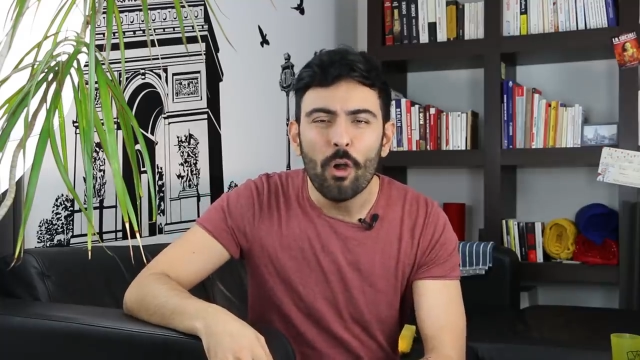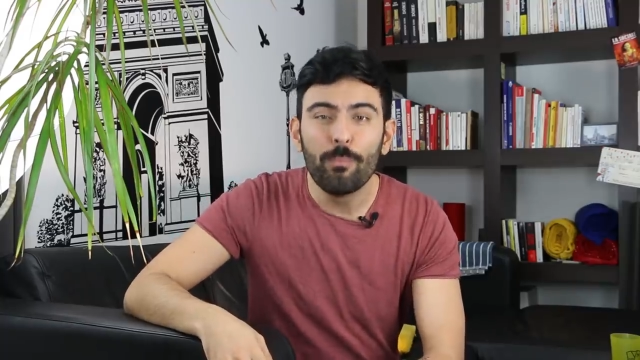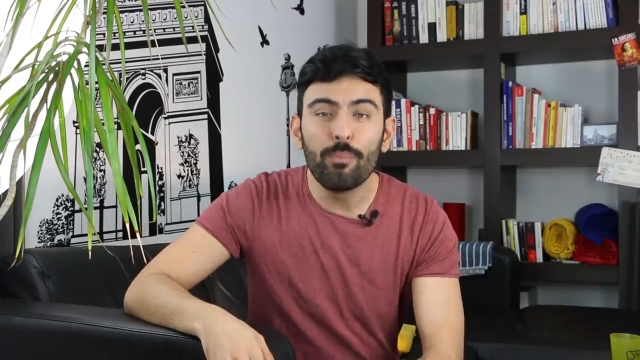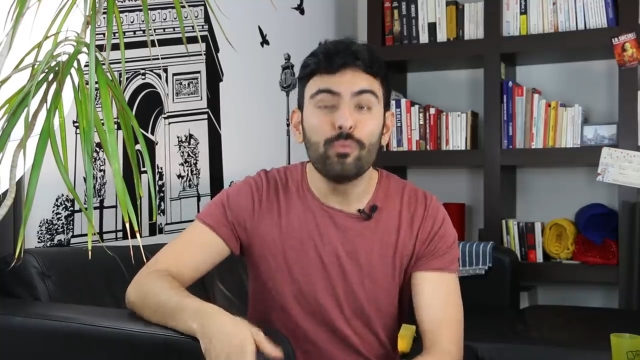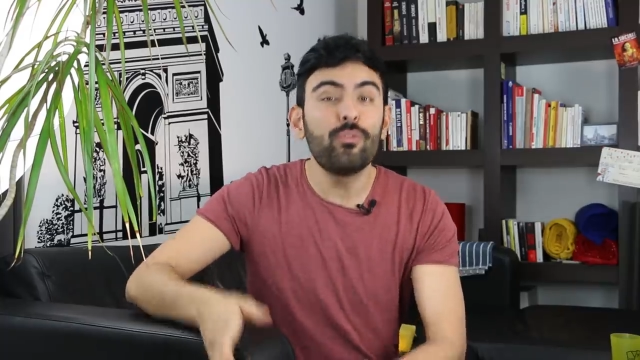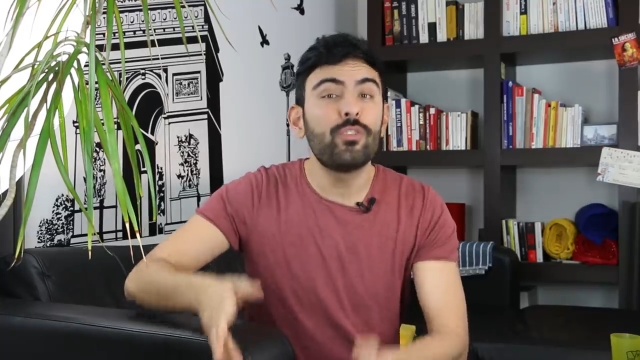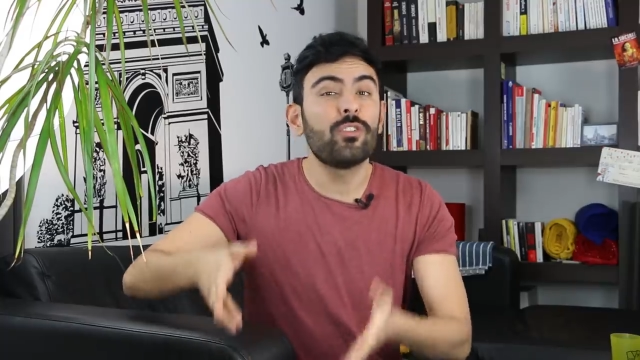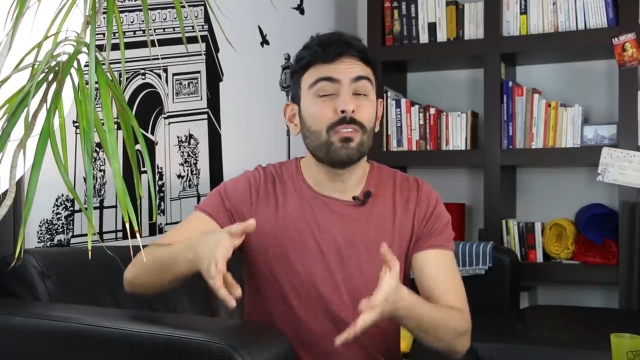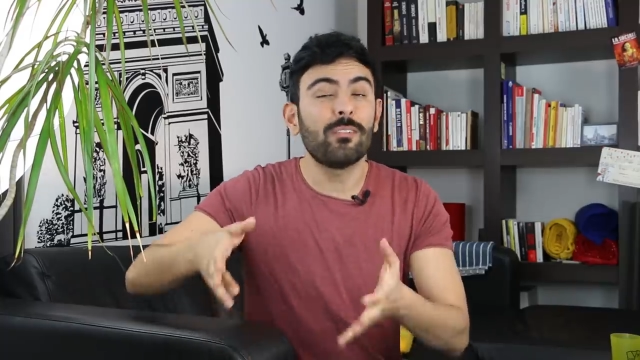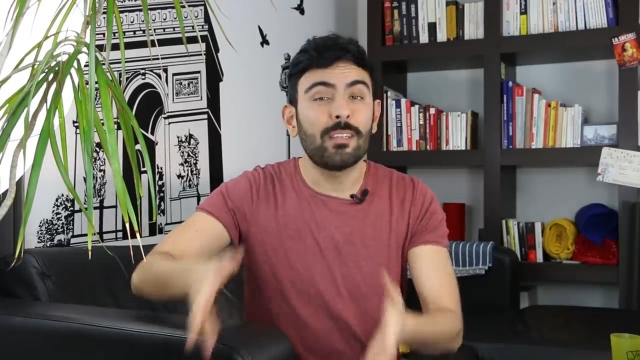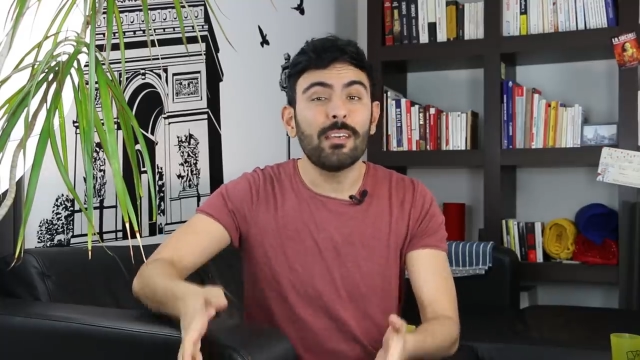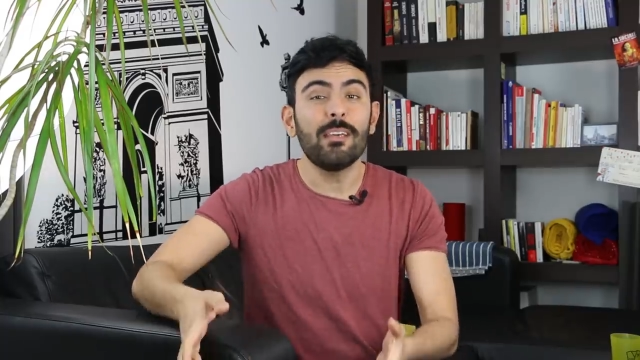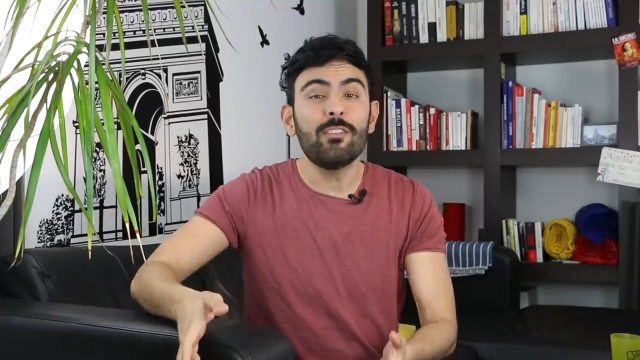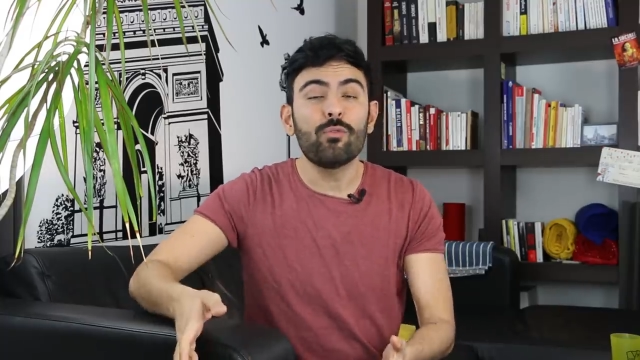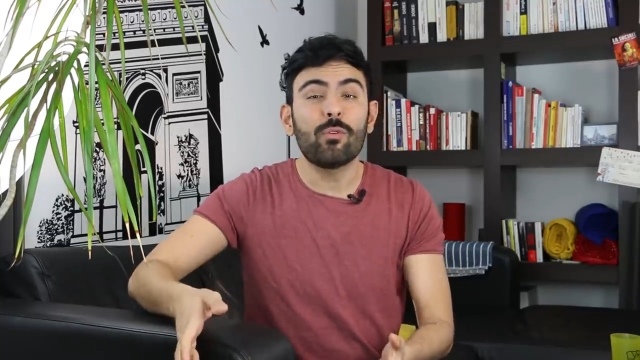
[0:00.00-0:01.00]
pour nous
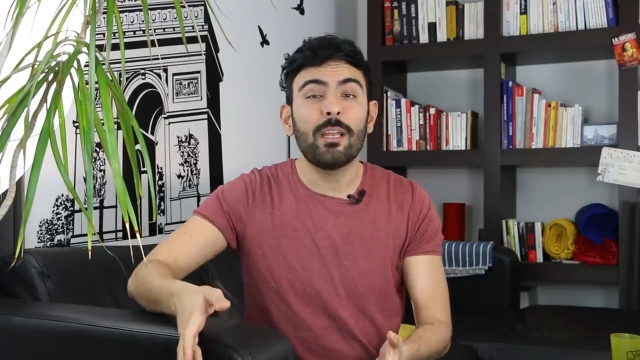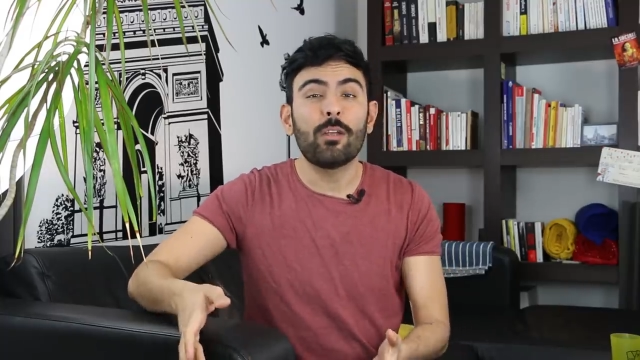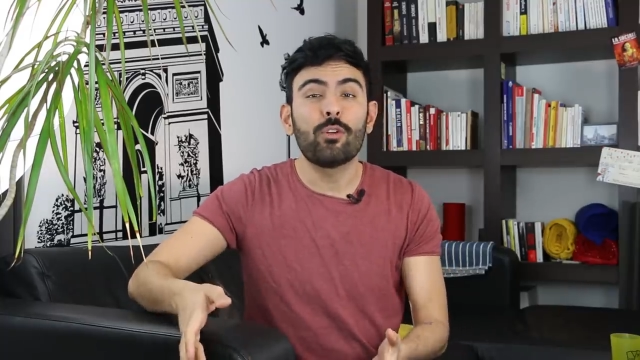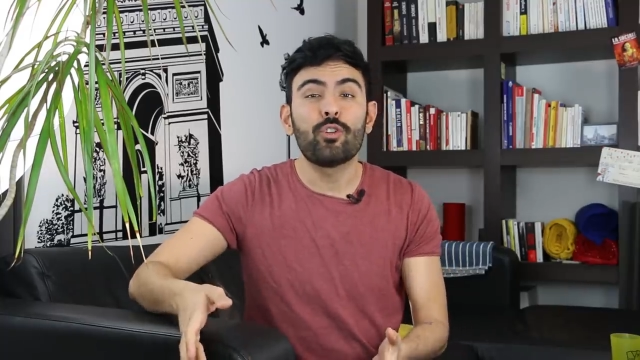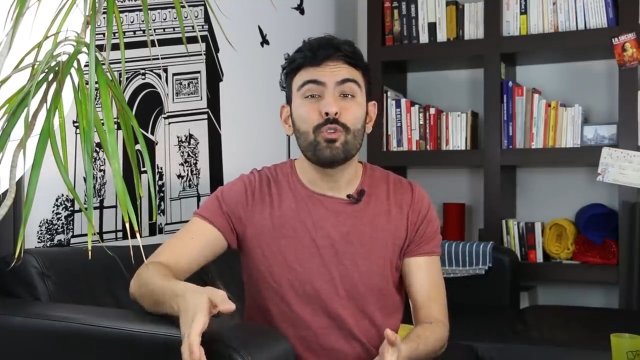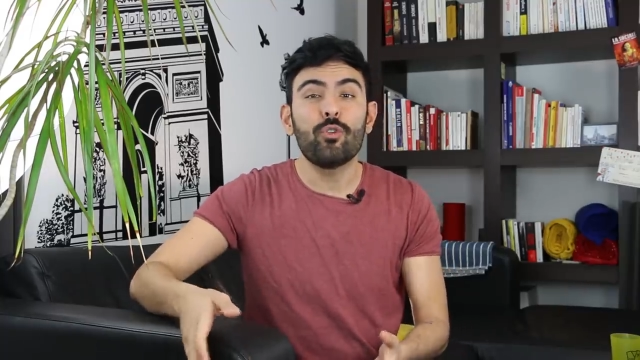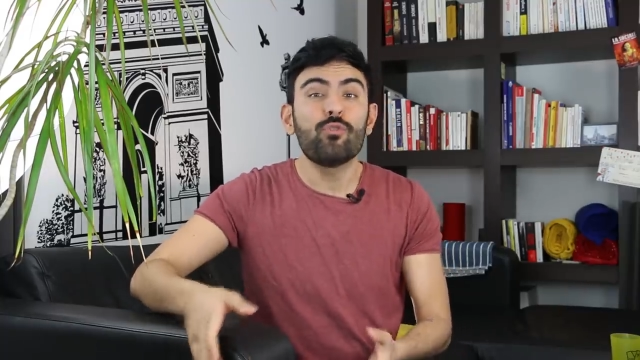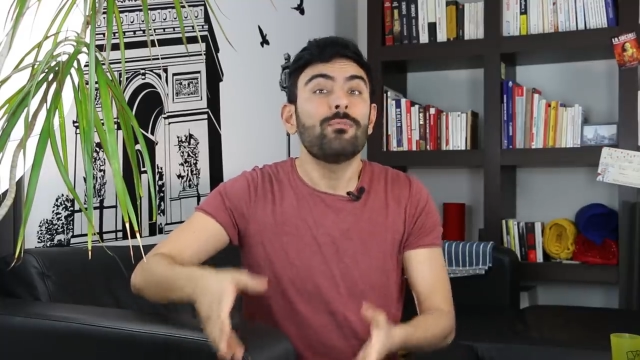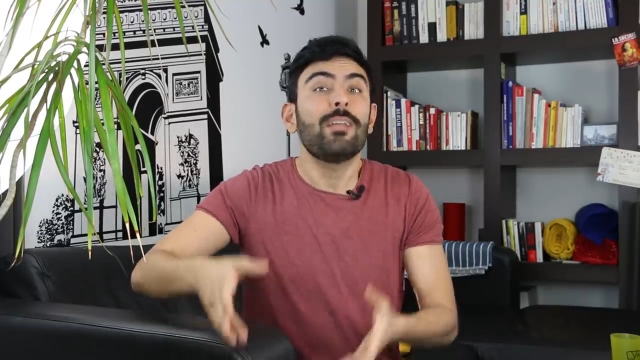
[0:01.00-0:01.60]
centrer sur quelque chose,